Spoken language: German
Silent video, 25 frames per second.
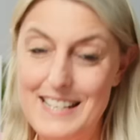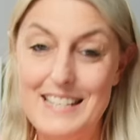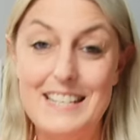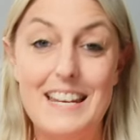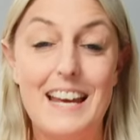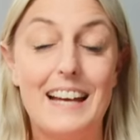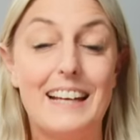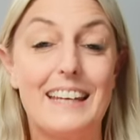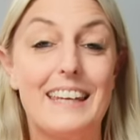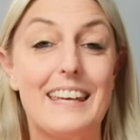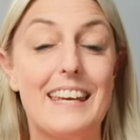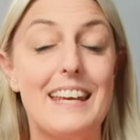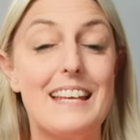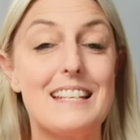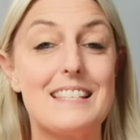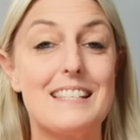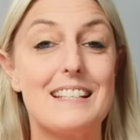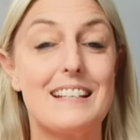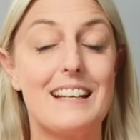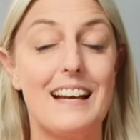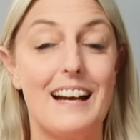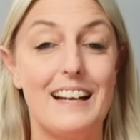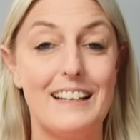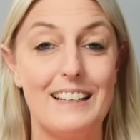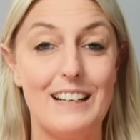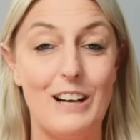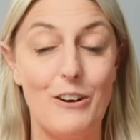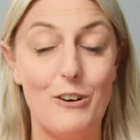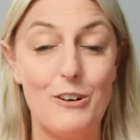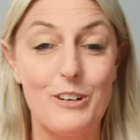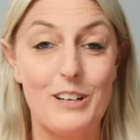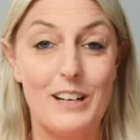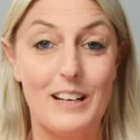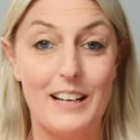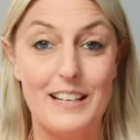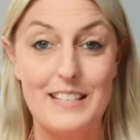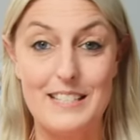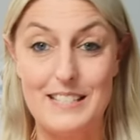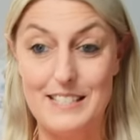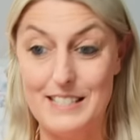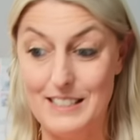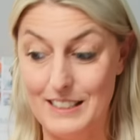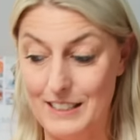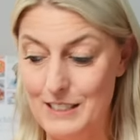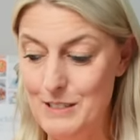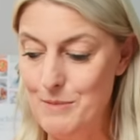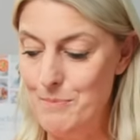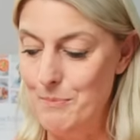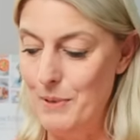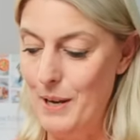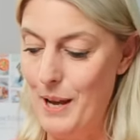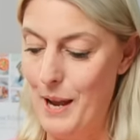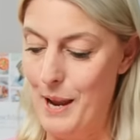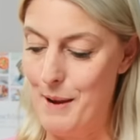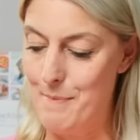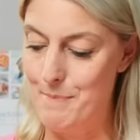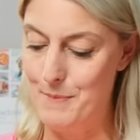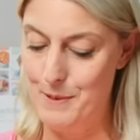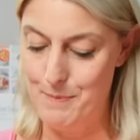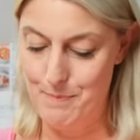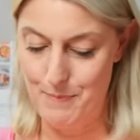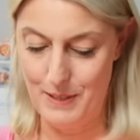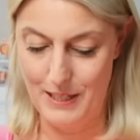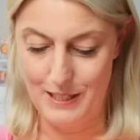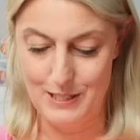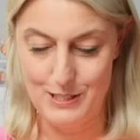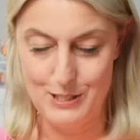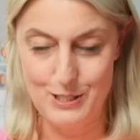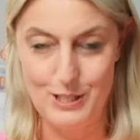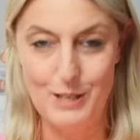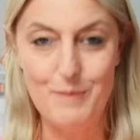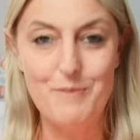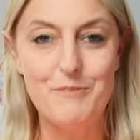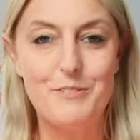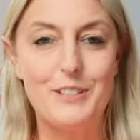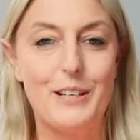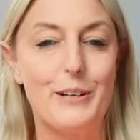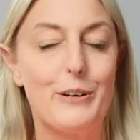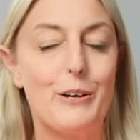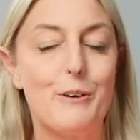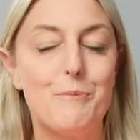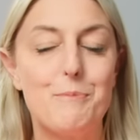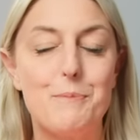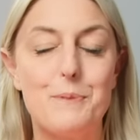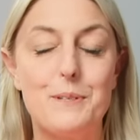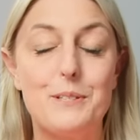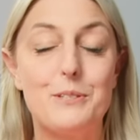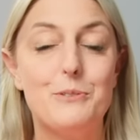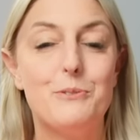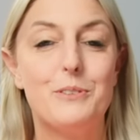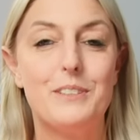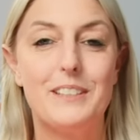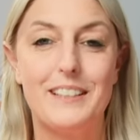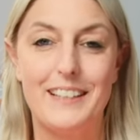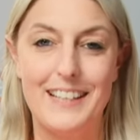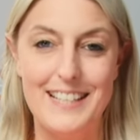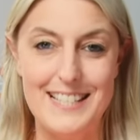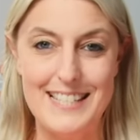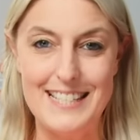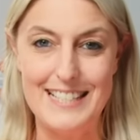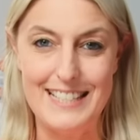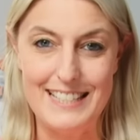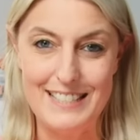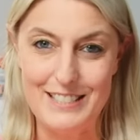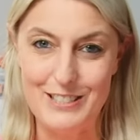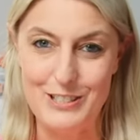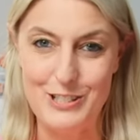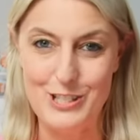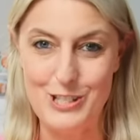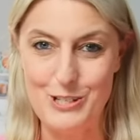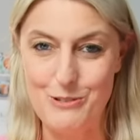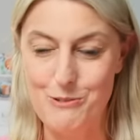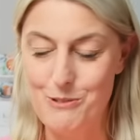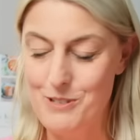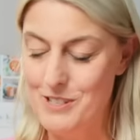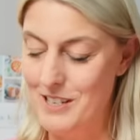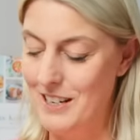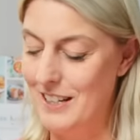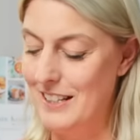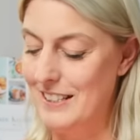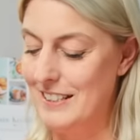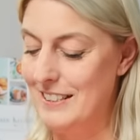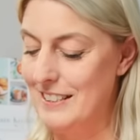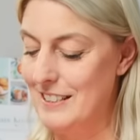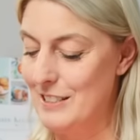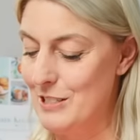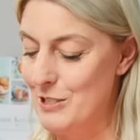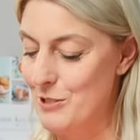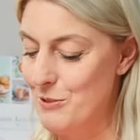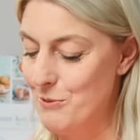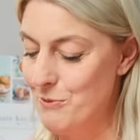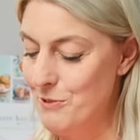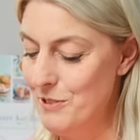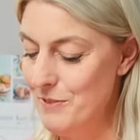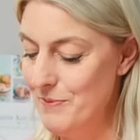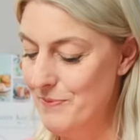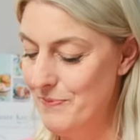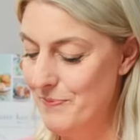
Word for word: Der Käse kann auch gleich drin bleiben im Mixtopf, dann kommen nämlich nur die restlichen Zutaten dazu.